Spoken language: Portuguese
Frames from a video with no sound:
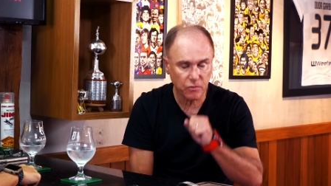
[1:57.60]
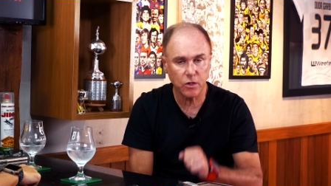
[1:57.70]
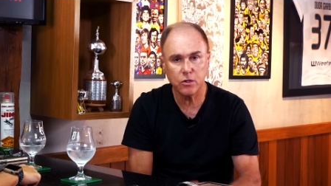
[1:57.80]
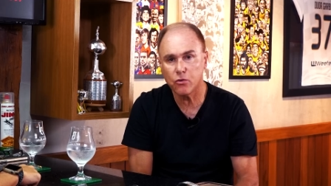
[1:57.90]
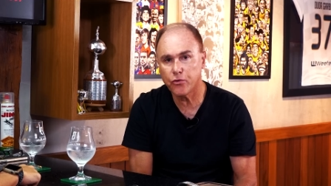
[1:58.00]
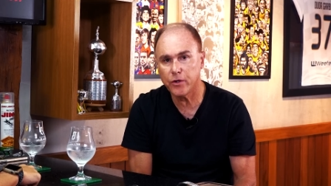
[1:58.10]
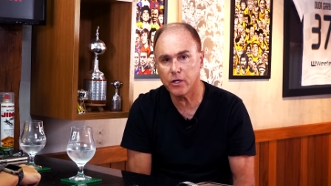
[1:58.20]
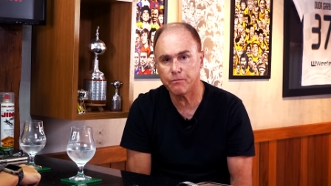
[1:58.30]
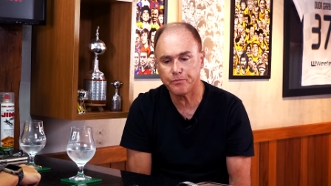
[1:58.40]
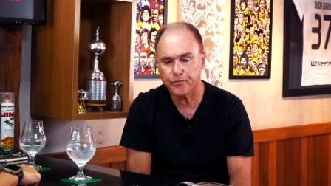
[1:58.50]
E no
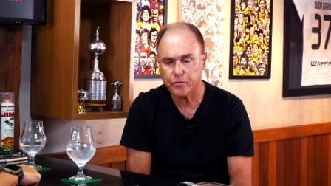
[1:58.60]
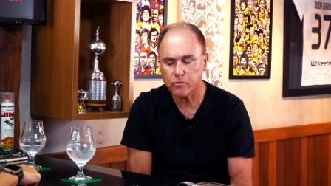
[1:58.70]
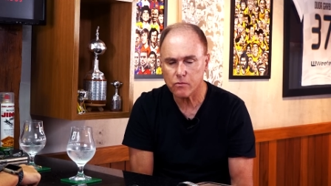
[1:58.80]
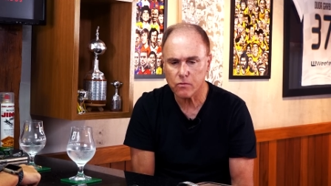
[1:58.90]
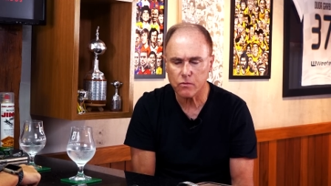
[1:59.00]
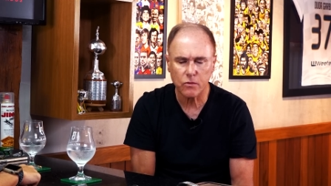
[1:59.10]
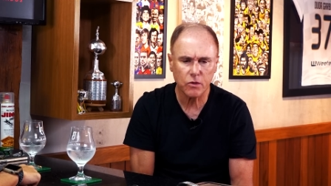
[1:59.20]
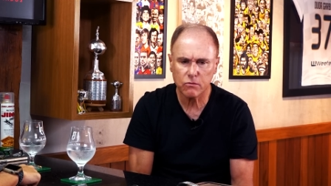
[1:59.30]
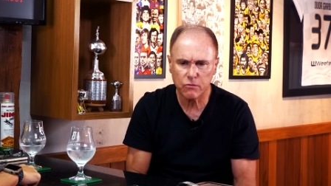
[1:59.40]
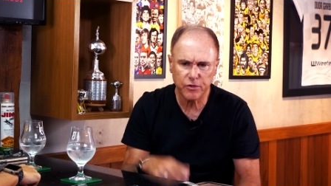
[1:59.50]
fim,
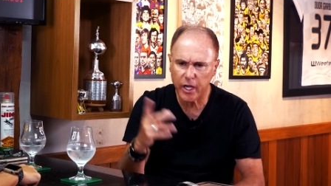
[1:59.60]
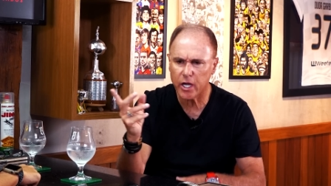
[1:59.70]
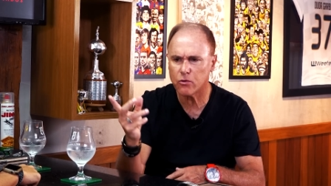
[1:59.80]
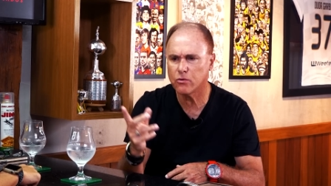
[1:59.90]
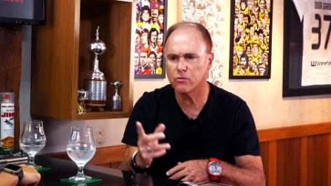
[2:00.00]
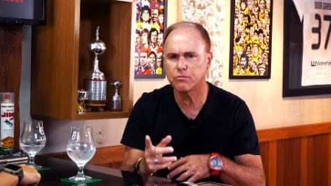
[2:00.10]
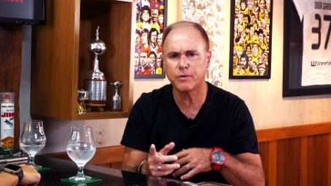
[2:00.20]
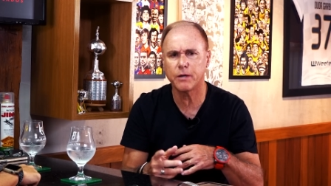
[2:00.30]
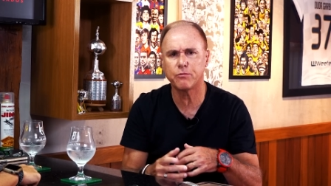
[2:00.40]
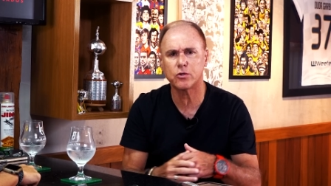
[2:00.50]
vieram
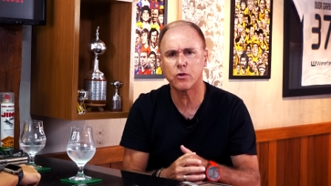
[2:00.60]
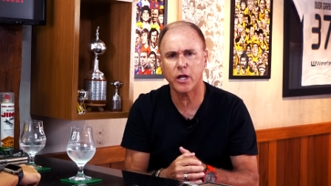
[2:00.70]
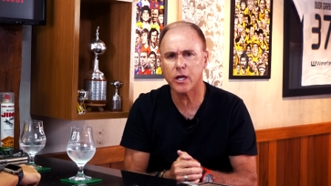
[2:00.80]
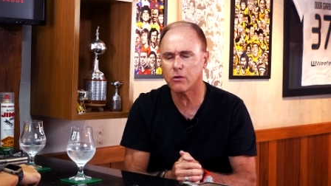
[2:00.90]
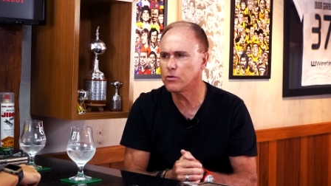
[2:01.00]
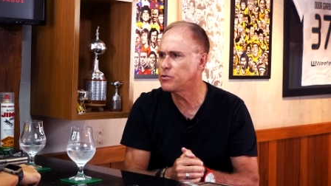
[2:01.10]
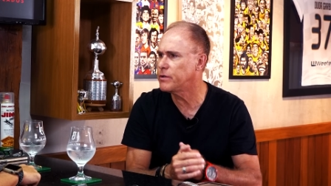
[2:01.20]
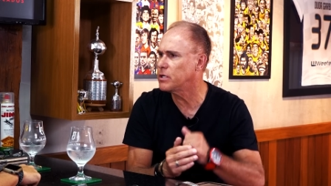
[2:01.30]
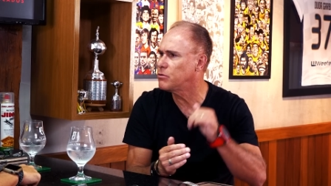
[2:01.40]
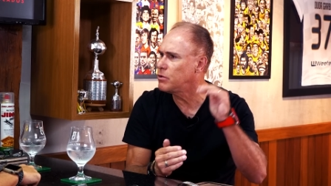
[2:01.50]
para Porto Alegre, o Luiz
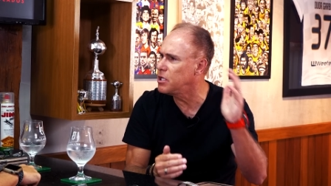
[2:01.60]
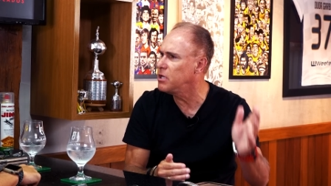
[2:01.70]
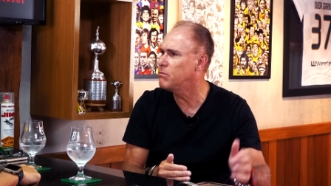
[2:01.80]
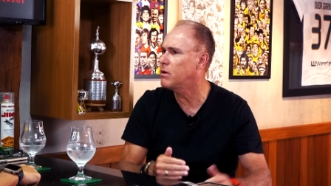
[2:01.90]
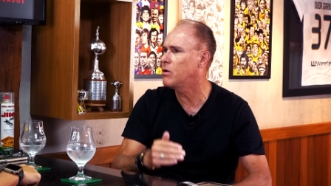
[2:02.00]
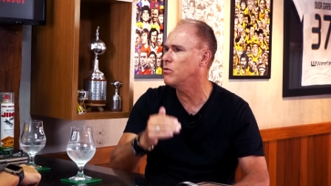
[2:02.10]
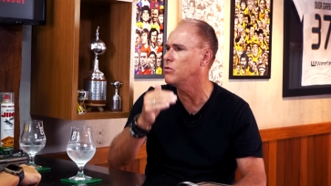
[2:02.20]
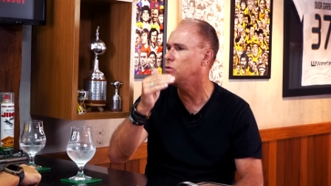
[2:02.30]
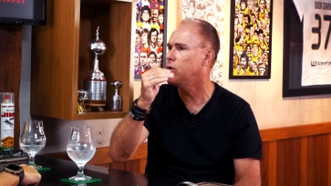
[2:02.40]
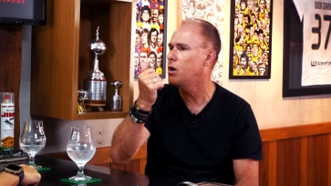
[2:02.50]
Fernando Lima,
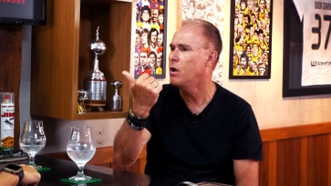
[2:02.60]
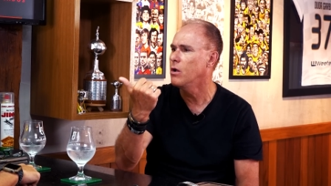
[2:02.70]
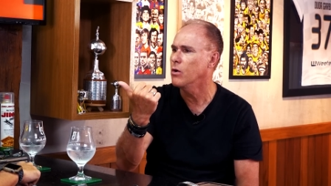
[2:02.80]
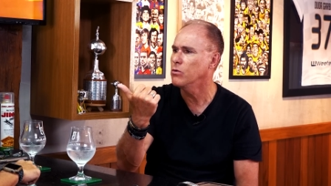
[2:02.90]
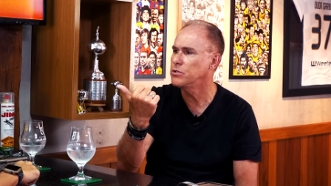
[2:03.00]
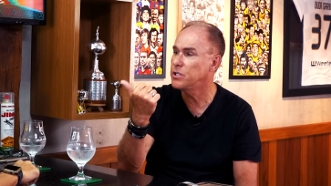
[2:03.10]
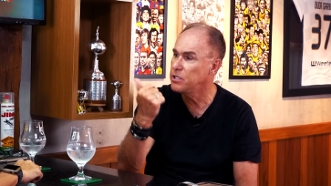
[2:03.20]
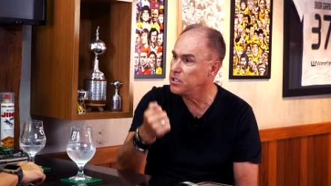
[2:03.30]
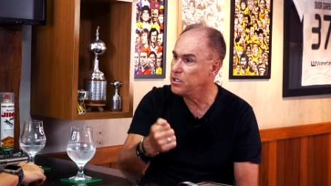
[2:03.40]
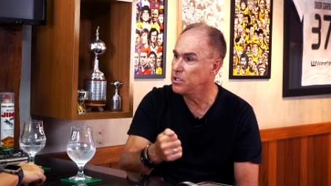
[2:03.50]
o, o
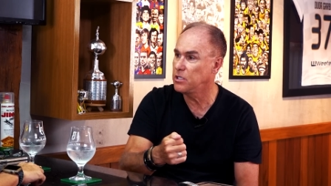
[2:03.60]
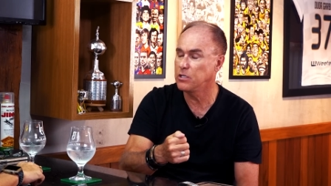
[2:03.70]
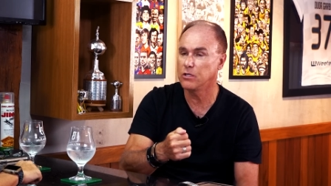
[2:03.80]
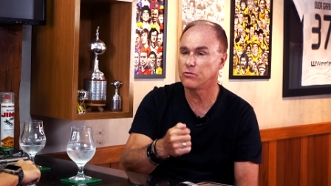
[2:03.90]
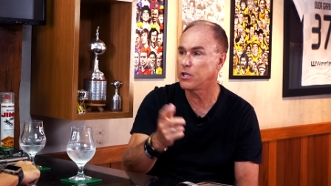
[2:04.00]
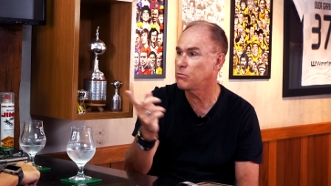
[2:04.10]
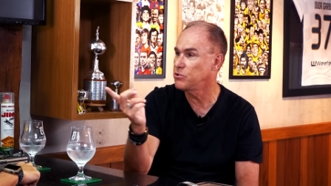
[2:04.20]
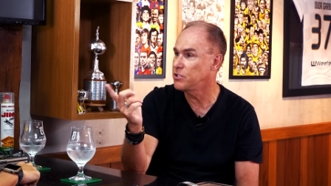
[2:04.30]
Zanini, o Telmo